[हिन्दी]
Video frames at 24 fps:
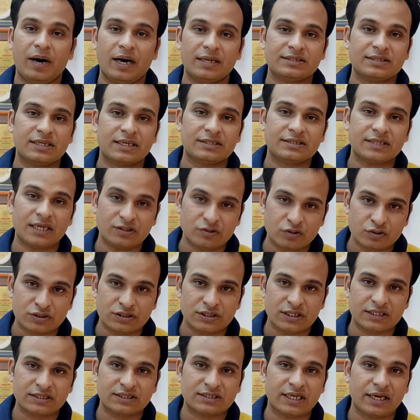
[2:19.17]
बात करें साथियों
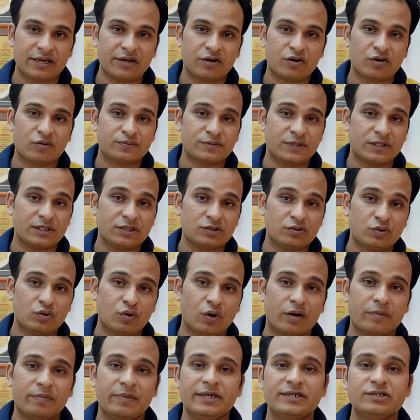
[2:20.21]
सिक्स करियर ऑप्शन की जो
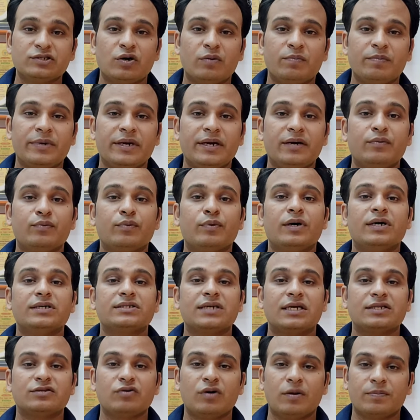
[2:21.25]
गवर्नमेंट जॉब में है वो है
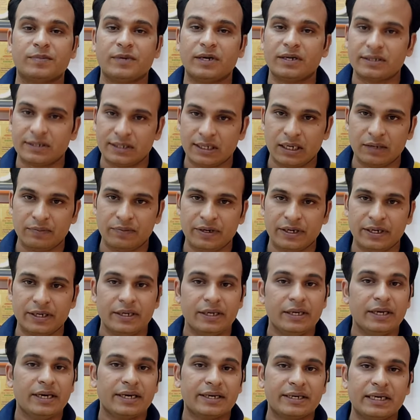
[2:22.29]
साथियों आपका रेलवे
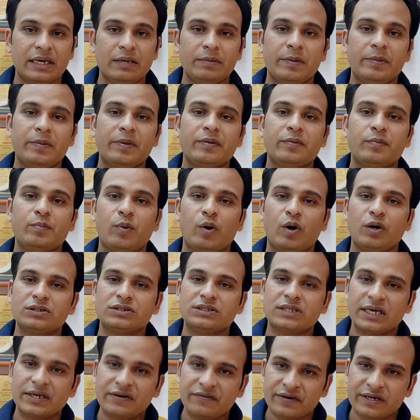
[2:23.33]
रेलवे में भी बहुत
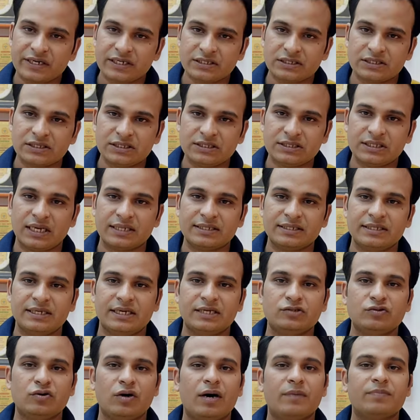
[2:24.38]
सारी वैकेंसीज आती
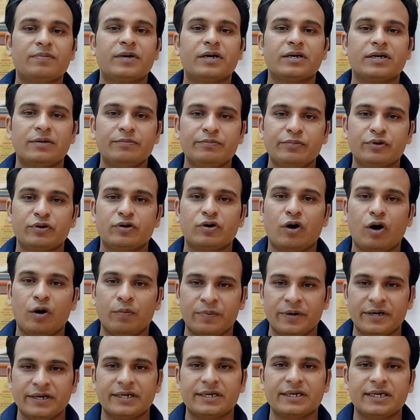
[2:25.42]
हैं जो आपका कंप्यूटर
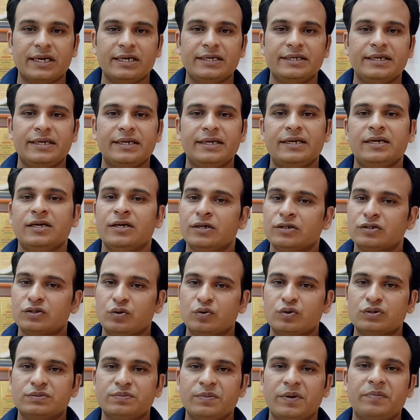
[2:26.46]
ऑपरेटर के लिए है तो
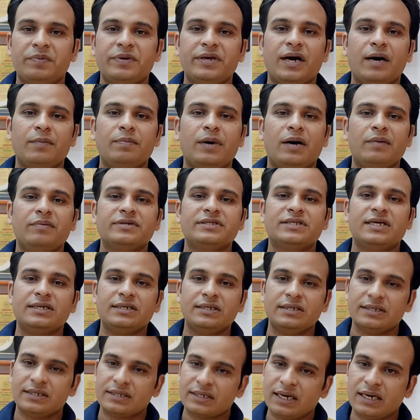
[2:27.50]
उसमें भी आप आवेदन
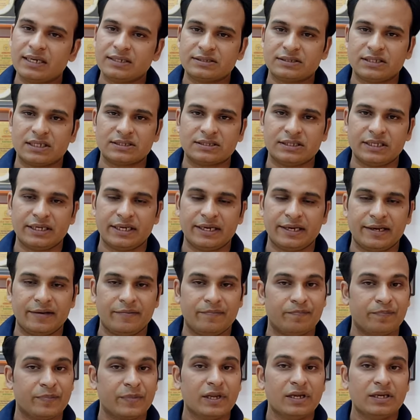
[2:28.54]
कर सकते हैं